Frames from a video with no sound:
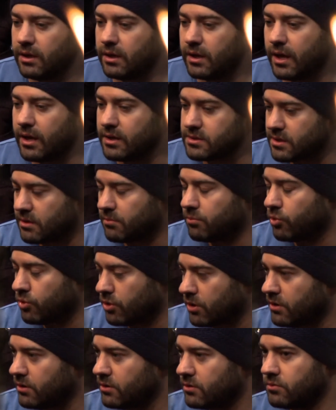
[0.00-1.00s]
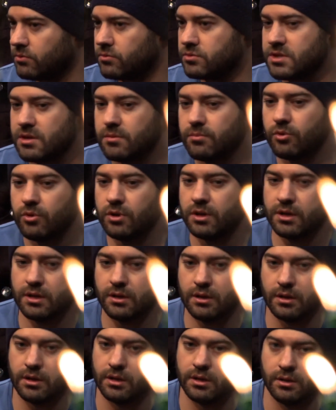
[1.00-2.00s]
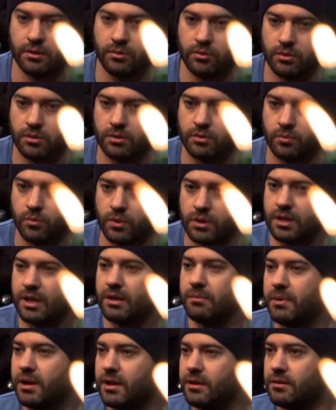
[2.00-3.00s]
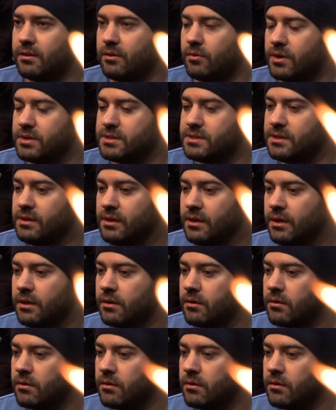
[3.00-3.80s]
إيه إيه هيحصل بكره وزي ما بقول لك وضع البلد دلوقتي